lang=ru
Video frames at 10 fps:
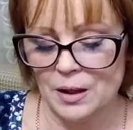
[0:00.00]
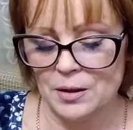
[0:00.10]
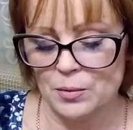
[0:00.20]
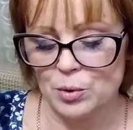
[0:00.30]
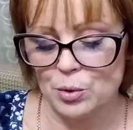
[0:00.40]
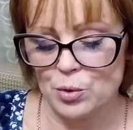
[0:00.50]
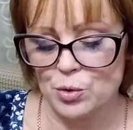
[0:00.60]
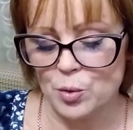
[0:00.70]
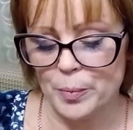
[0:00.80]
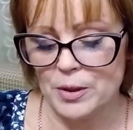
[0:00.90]
Это вот то,
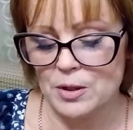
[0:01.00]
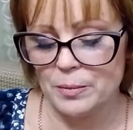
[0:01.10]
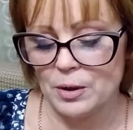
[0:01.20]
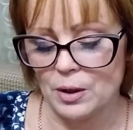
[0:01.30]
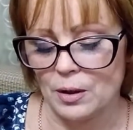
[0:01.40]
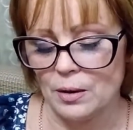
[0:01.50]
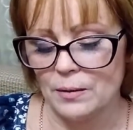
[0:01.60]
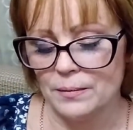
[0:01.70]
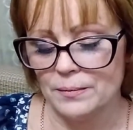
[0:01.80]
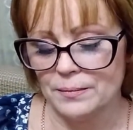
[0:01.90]
что потемнее.